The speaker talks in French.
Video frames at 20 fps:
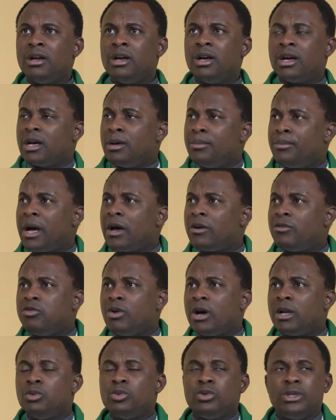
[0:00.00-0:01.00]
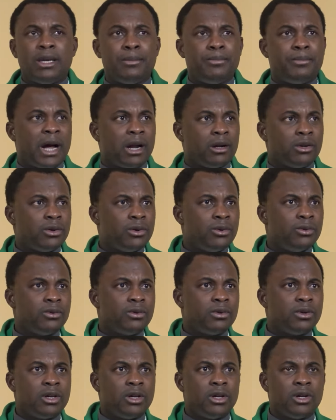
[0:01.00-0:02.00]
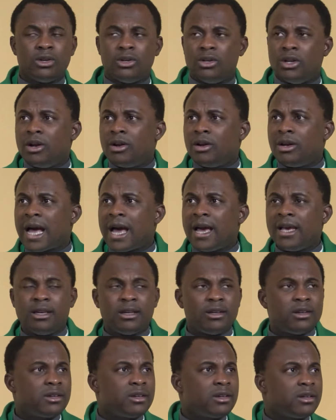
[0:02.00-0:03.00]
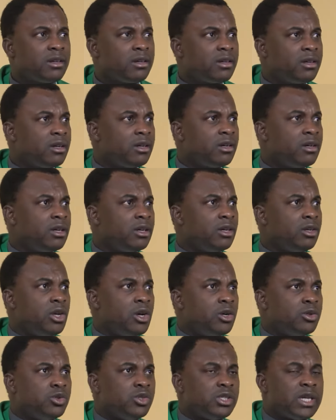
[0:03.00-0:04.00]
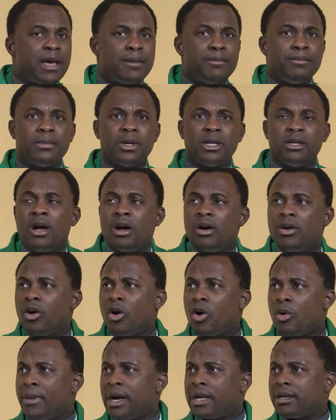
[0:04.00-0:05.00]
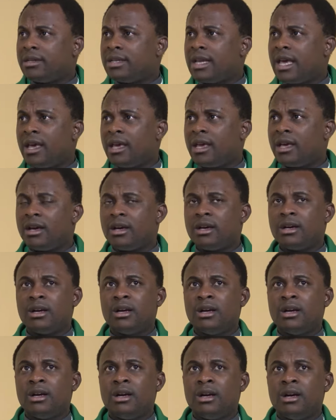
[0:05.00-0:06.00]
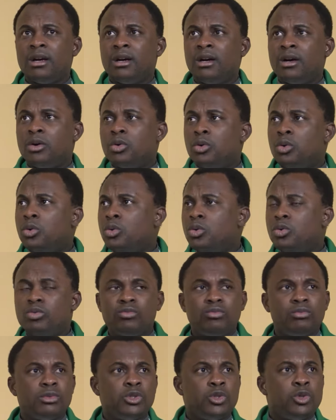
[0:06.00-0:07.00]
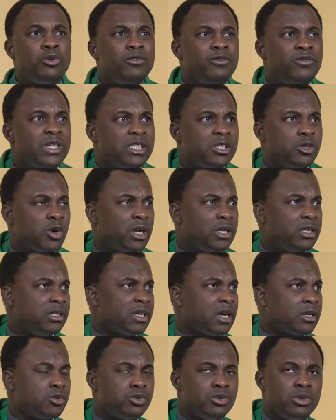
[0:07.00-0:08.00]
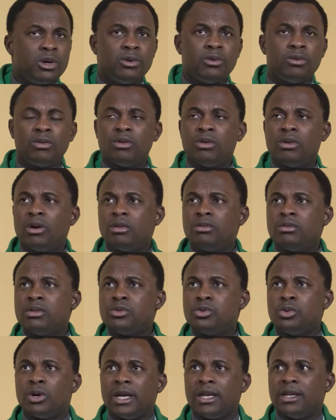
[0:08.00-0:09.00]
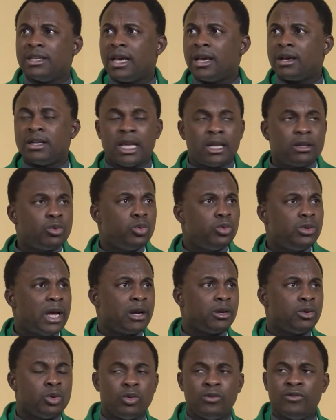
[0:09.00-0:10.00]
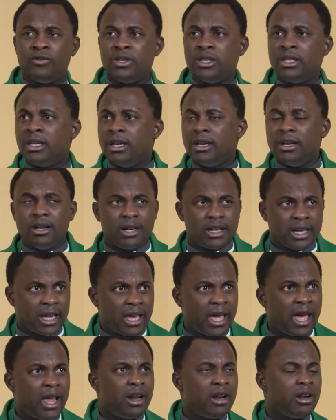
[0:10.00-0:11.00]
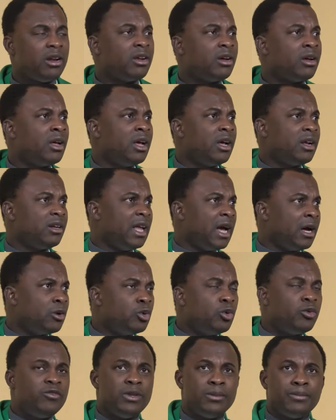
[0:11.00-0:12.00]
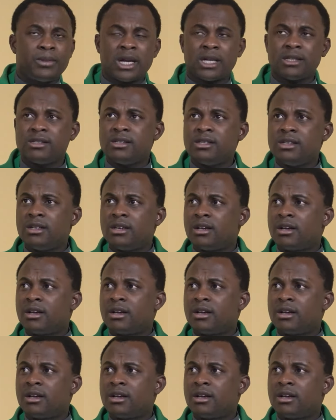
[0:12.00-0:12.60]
que parfois nous dépendons d'un like, d'un j'aime, d'un commentaire ou d'une visualisation sur Internet ou dans nos vies réelles, dans nos vies pratiques.